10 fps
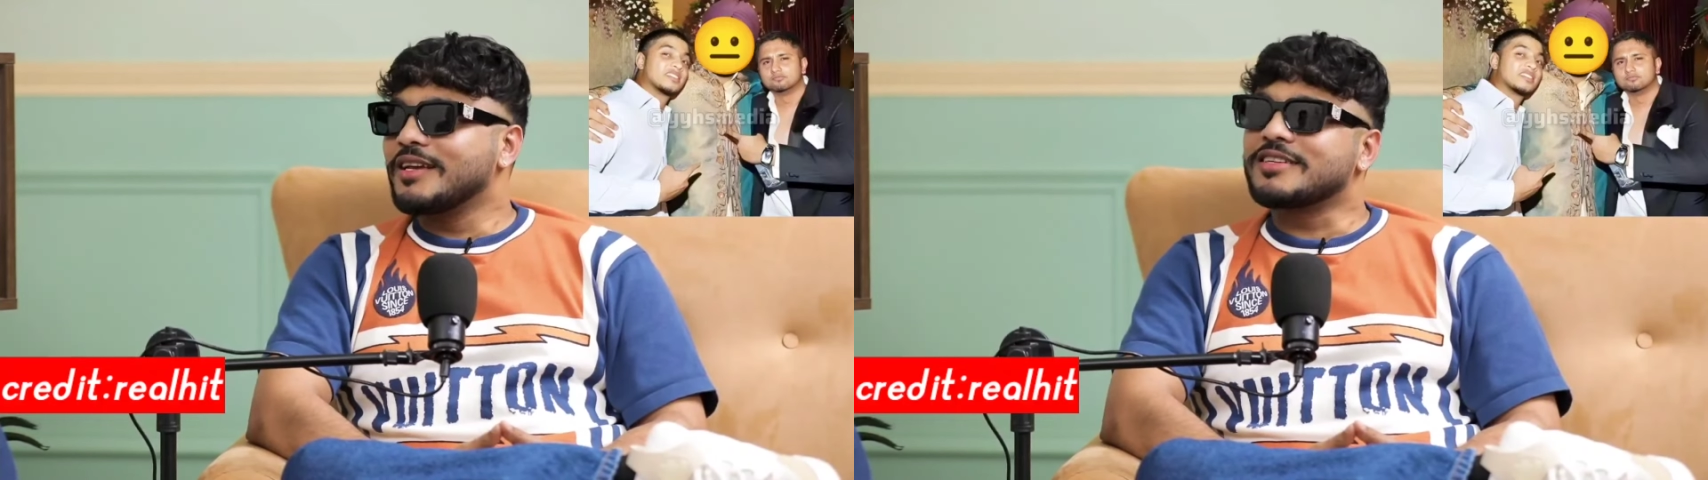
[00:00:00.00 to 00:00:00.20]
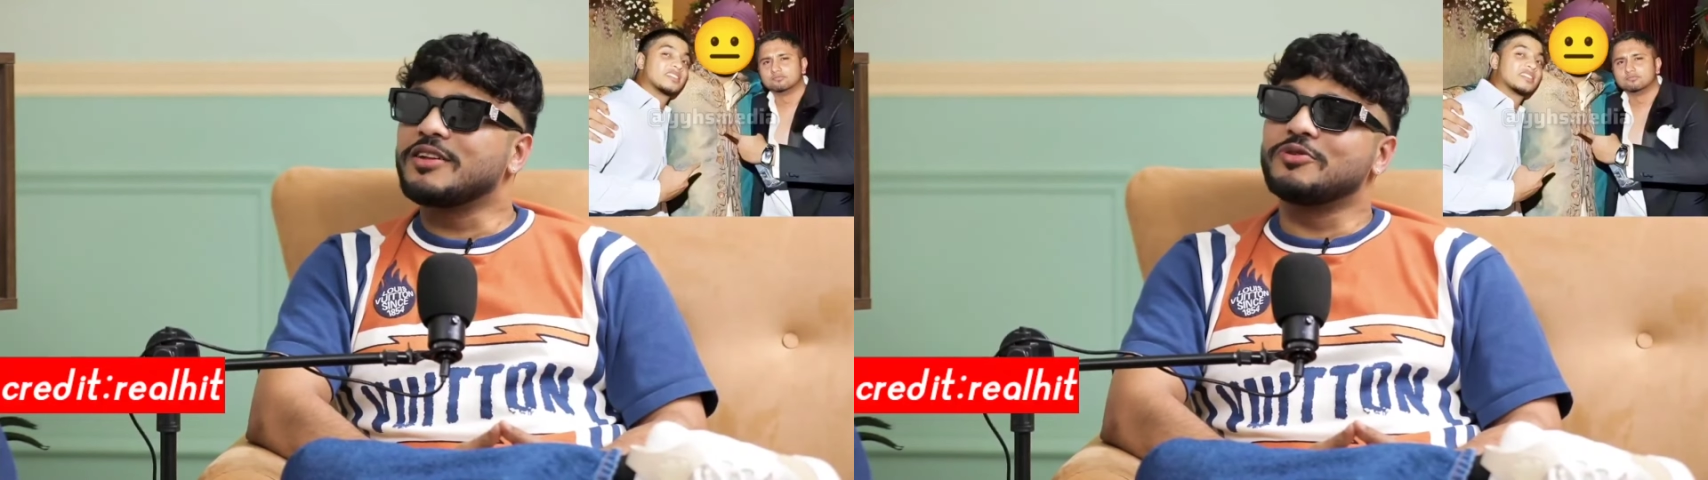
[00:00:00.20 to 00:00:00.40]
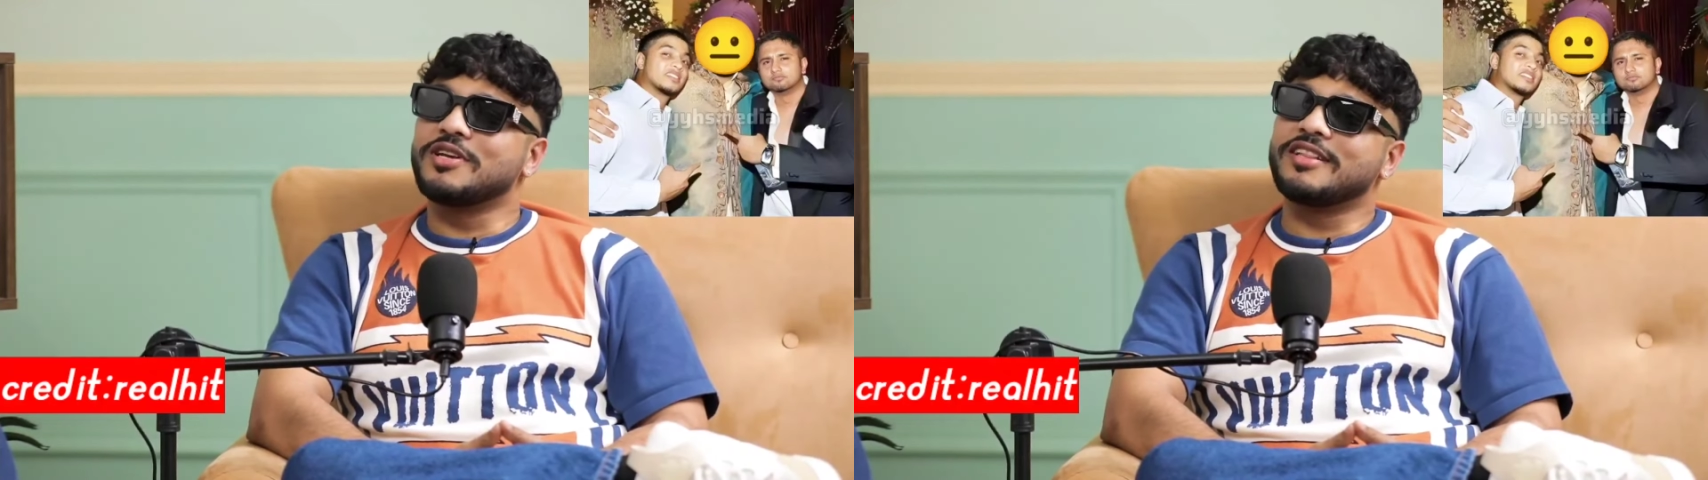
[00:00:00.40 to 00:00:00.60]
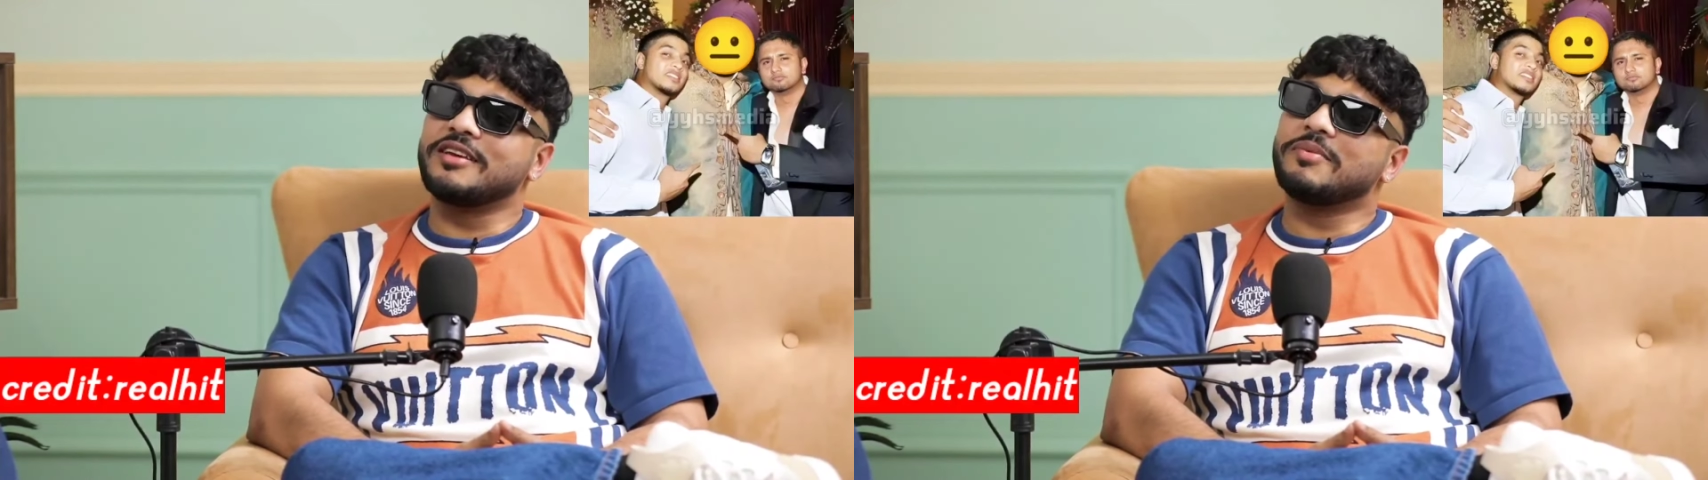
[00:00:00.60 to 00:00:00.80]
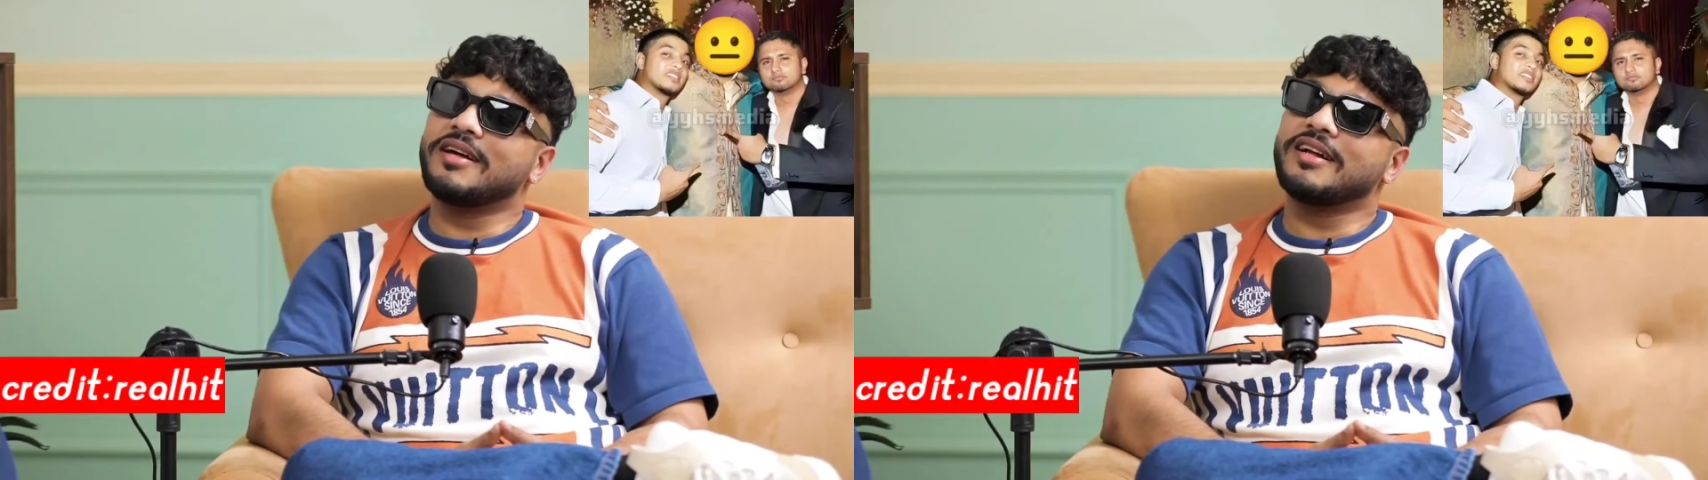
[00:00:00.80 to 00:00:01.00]
इसलिए हो
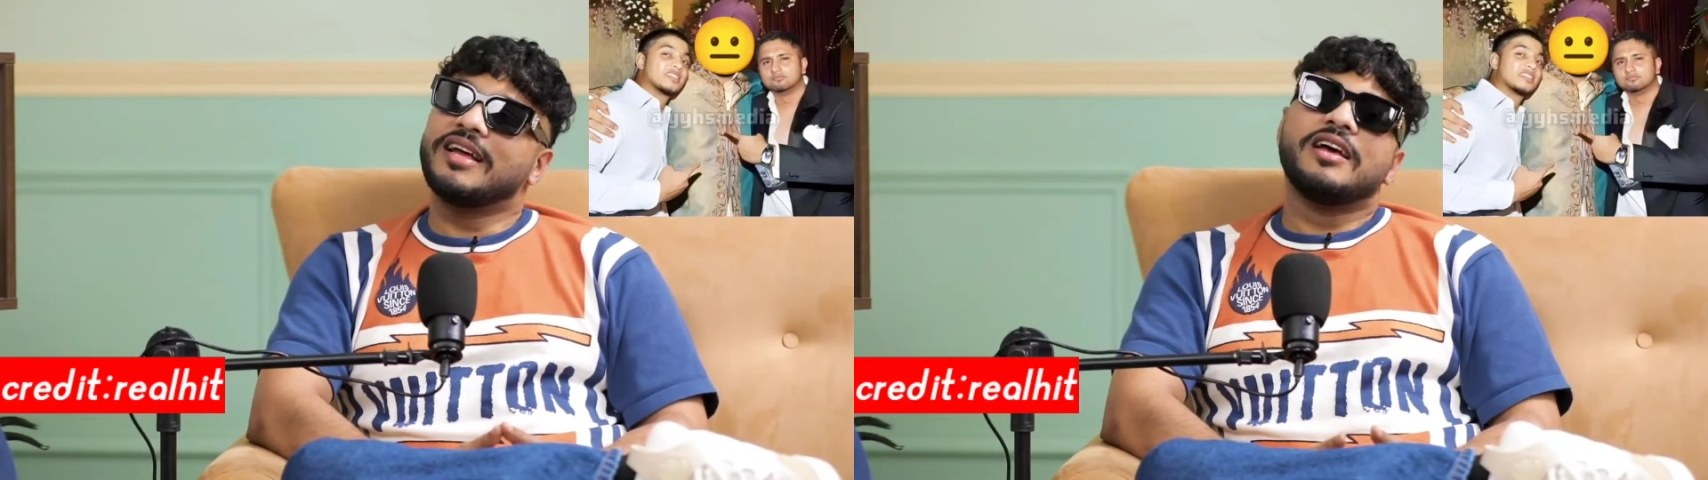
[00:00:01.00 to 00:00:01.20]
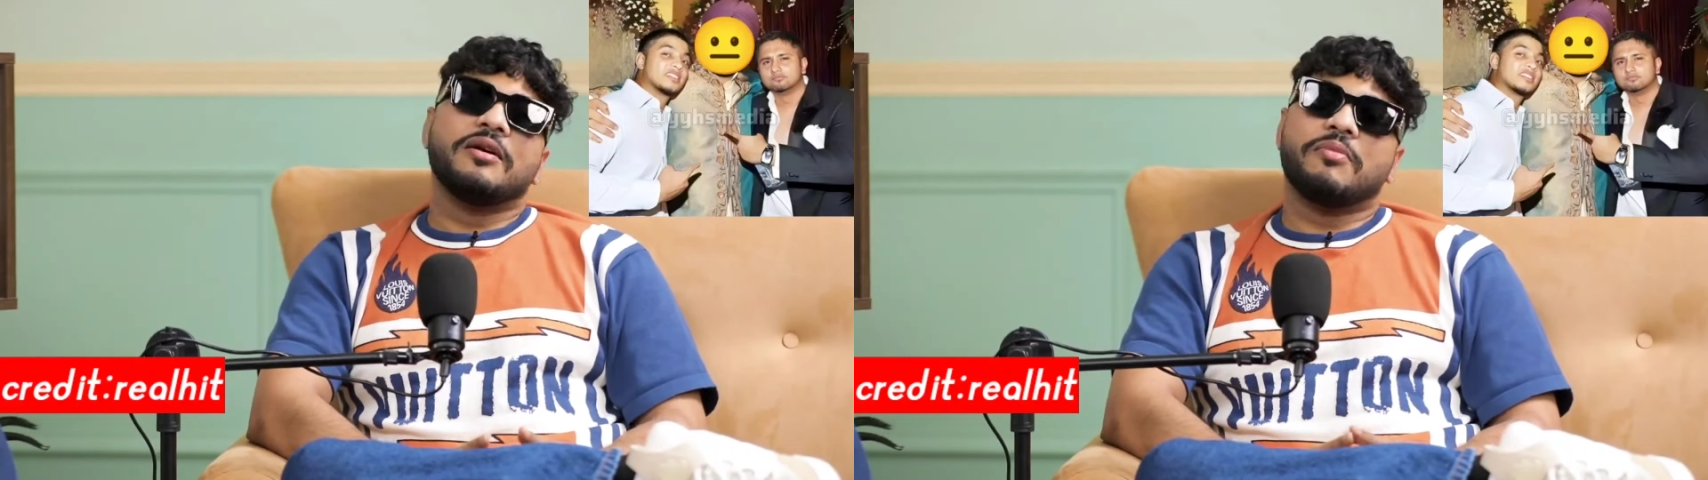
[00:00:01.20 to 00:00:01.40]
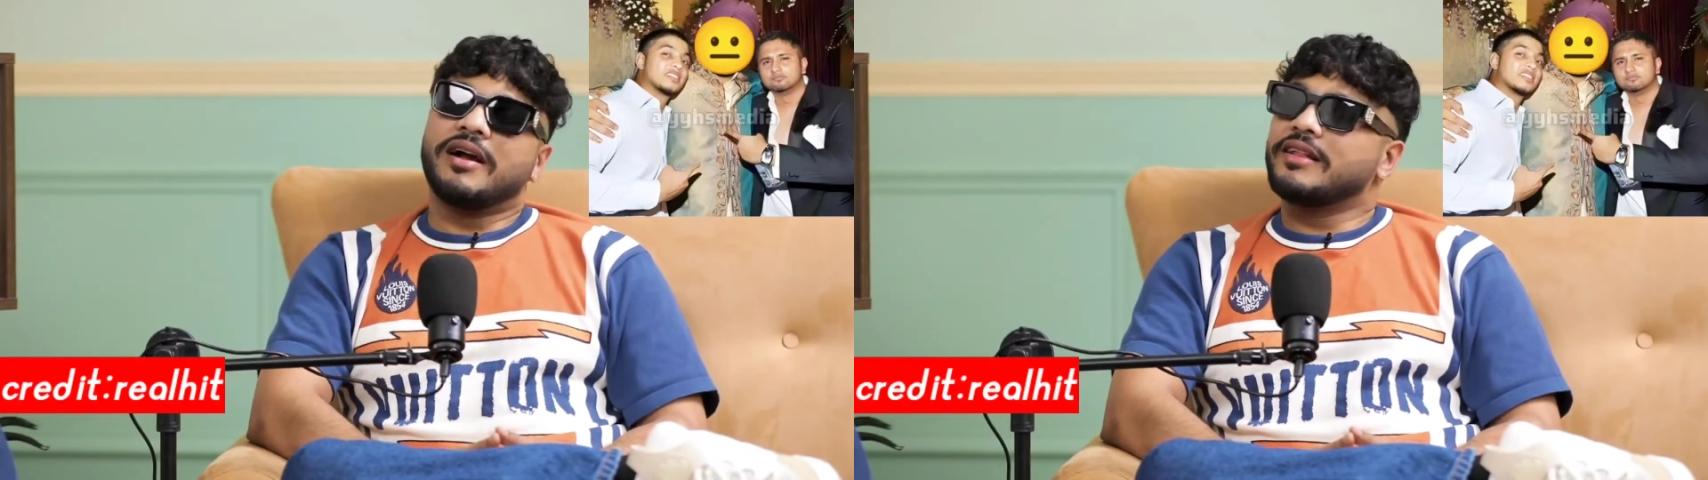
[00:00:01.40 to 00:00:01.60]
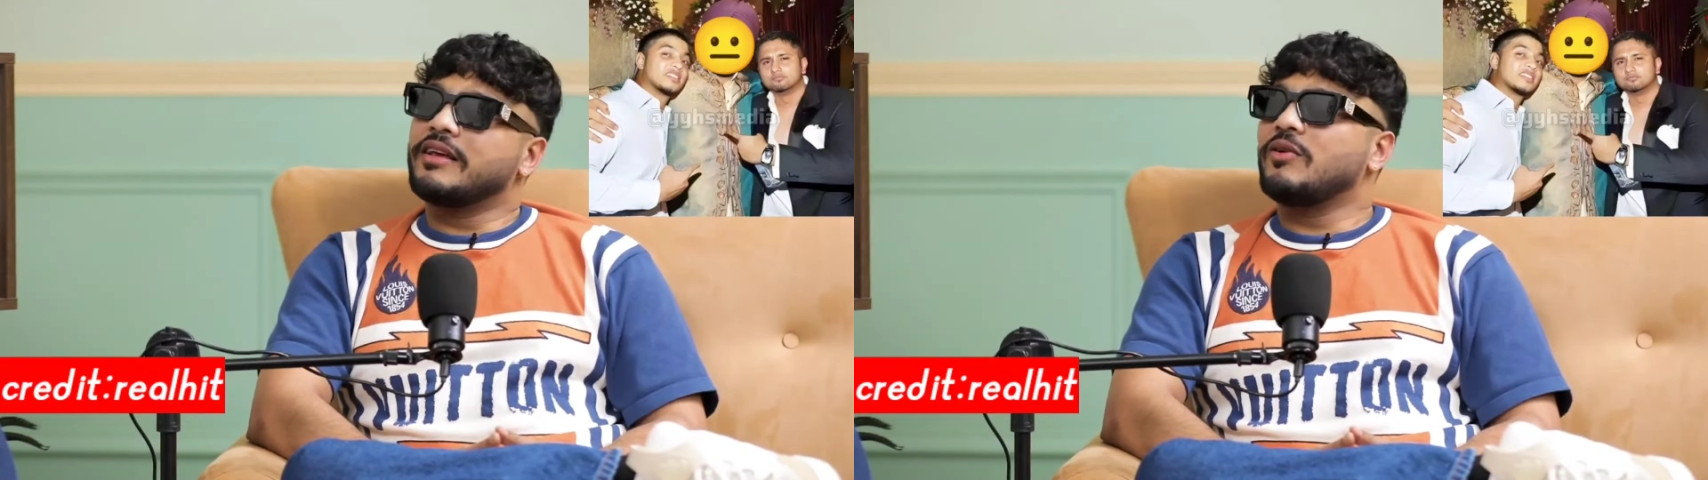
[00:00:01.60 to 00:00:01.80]
जाती है भड़क बाकी